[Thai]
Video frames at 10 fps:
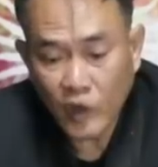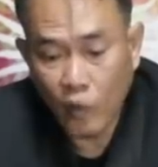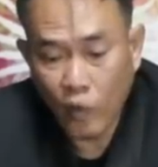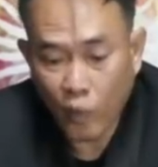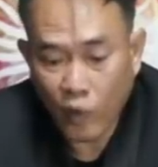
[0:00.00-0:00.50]
ขอ
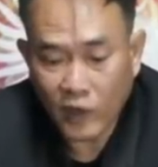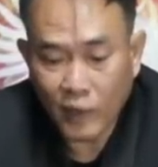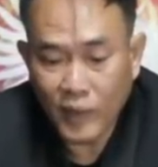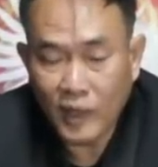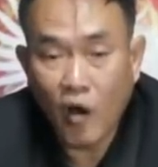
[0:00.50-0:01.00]
งผมก็จะ
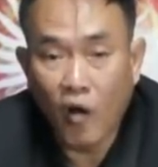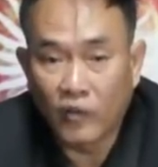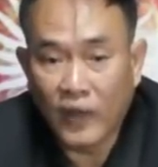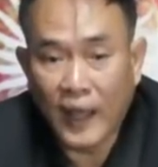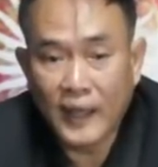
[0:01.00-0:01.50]
มีกล่อง
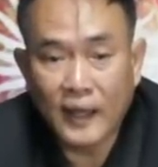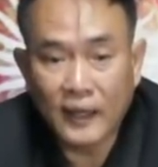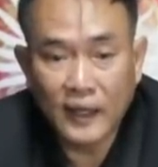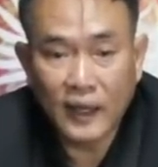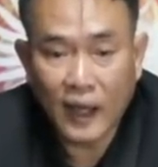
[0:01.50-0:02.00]
ใส่ให้อย่าง
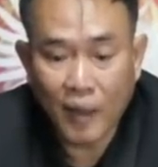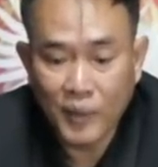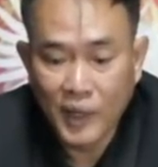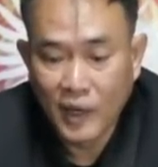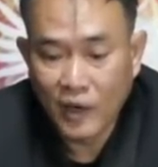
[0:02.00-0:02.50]
ดีนะครับ
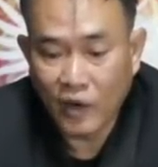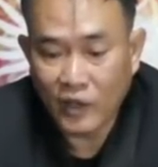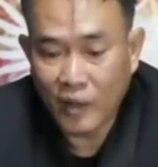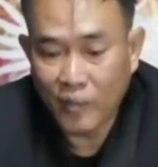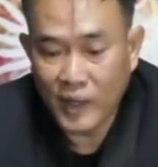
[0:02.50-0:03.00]
ก็
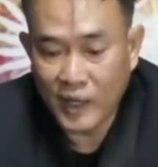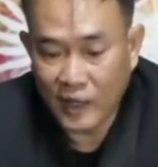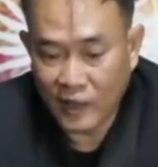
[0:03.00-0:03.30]
จะมี